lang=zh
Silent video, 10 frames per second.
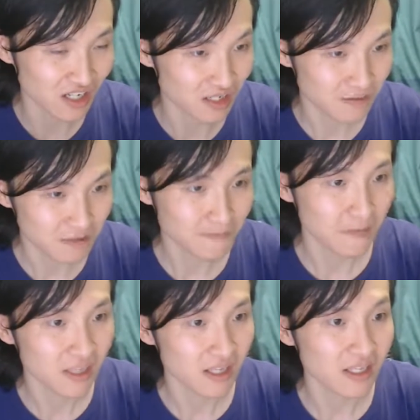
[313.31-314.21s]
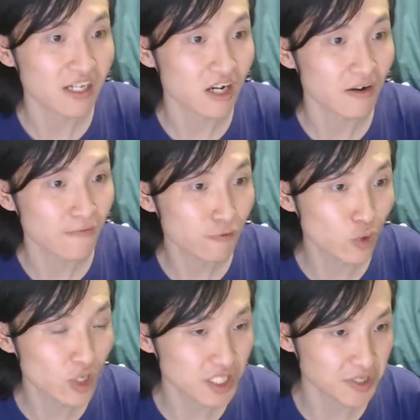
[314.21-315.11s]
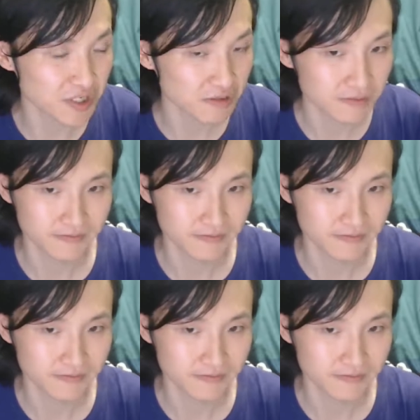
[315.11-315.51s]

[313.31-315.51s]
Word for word: 个一个复多体，